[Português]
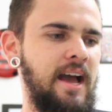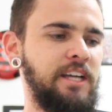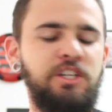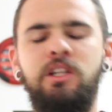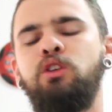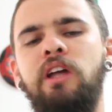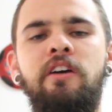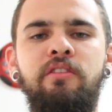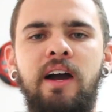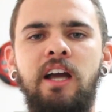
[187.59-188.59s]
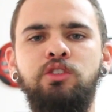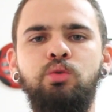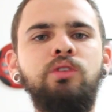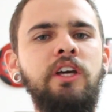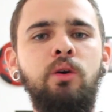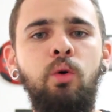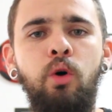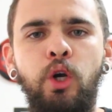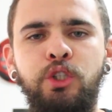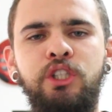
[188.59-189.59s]
a gente não deve vaiar escudeiro
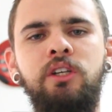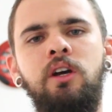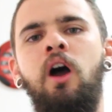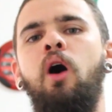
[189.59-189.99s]
hoje,